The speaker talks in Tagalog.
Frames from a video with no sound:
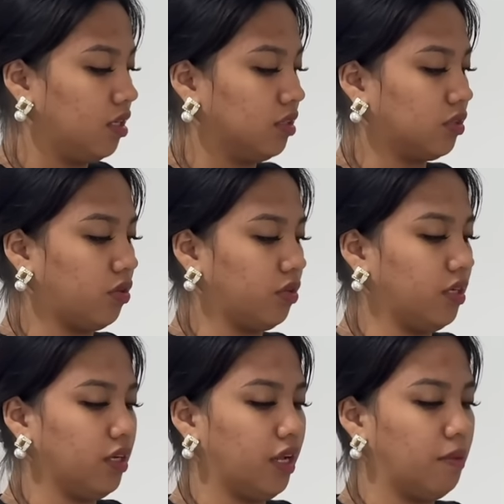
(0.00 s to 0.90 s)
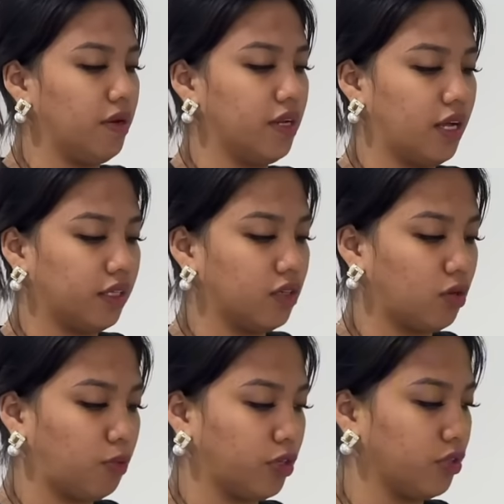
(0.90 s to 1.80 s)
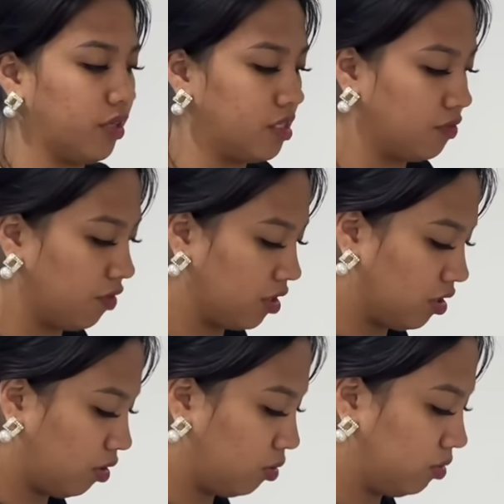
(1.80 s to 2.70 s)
So, i-deliver na namin sa morning video.